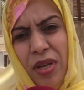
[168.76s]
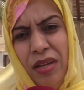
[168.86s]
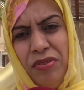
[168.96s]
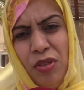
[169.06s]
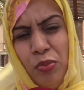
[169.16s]

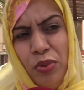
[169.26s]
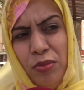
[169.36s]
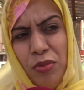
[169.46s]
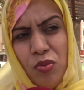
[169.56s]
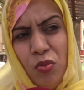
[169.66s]
وحافل
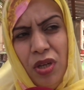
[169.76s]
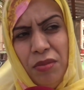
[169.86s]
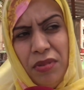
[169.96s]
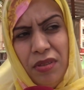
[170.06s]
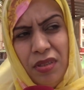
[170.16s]
بمجموعه
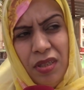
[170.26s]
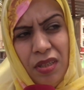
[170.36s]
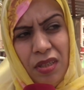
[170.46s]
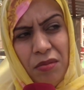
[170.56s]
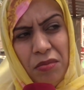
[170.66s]
من
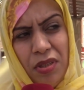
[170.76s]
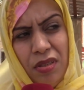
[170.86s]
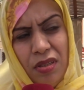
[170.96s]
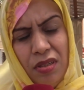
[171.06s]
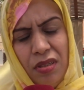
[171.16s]
من
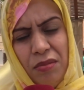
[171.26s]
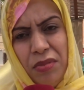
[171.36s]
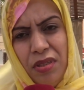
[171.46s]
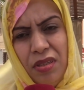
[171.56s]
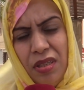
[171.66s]

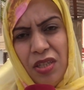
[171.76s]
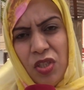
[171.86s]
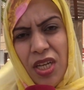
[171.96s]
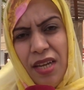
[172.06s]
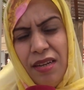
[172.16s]
من
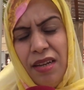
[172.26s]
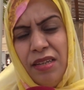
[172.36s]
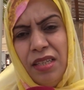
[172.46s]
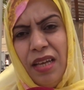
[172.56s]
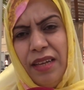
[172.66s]
الاشكال
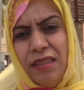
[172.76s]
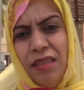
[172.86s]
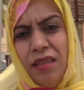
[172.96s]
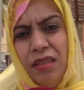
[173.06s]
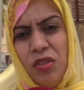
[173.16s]

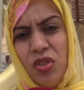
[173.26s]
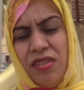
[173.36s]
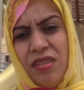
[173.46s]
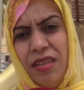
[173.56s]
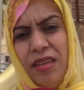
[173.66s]
النضاليه اللي
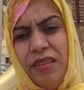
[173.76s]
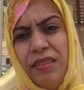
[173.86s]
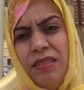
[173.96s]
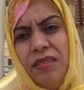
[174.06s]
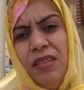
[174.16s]
جسدها
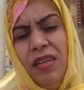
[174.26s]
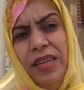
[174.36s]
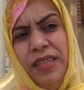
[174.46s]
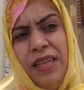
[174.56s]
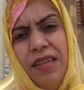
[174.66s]

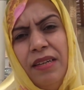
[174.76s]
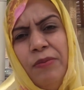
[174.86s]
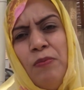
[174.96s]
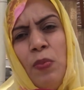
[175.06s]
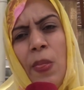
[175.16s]
حينها
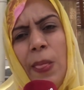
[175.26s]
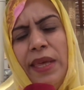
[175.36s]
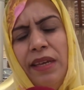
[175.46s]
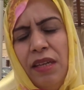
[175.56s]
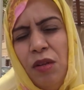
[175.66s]

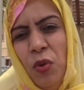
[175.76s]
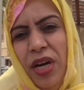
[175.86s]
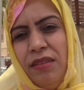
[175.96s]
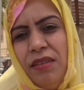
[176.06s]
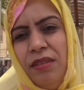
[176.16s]
آه،
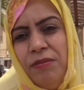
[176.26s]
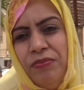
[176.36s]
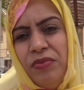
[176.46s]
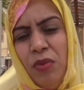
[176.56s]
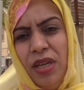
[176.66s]
المعطل
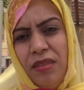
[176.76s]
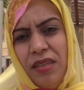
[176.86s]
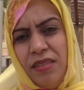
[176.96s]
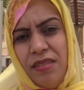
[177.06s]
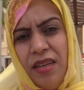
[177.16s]

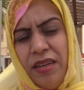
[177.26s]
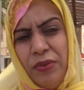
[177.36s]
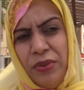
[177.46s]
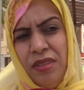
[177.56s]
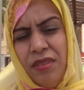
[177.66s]
معطلين
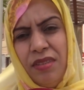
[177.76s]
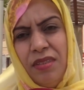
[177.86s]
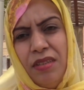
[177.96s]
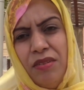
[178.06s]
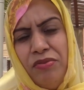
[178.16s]
صحراويين
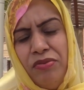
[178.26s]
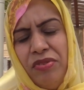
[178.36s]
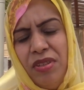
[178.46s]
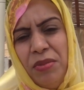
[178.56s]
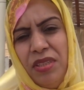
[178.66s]

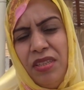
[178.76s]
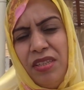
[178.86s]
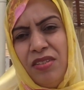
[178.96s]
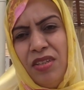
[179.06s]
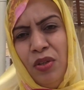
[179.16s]
في
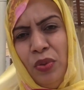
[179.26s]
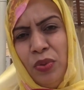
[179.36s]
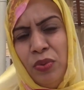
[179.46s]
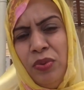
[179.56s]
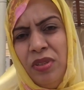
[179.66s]
مدينه
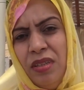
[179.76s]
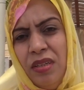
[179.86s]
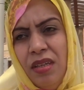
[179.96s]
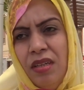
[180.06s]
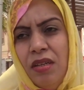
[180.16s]
العيون
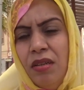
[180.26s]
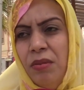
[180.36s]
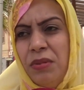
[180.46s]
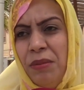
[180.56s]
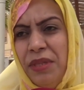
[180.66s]

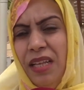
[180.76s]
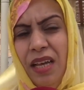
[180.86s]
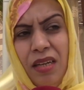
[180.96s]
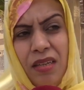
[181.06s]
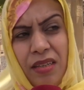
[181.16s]
آه، بطبيعه
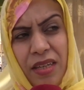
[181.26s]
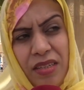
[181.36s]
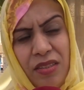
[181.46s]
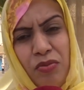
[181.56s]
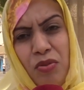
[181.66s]
الحال كان
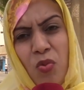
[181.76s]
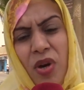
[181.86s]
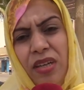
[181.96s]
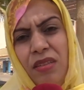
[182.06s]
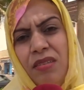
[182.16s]
هدفهم
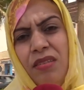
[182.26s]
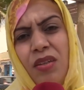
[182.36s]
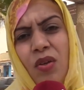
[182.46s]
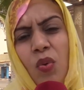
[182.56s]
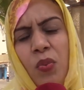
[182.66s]
واحد
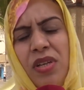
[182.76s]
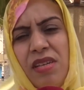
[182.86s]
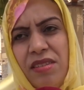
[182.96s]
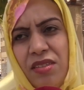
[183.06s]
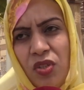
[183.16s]
هو
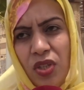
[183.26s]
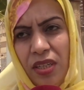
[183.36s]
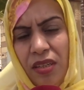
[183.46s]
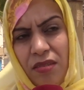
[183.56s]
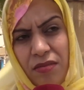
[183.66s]

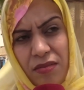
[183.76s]
التشغيل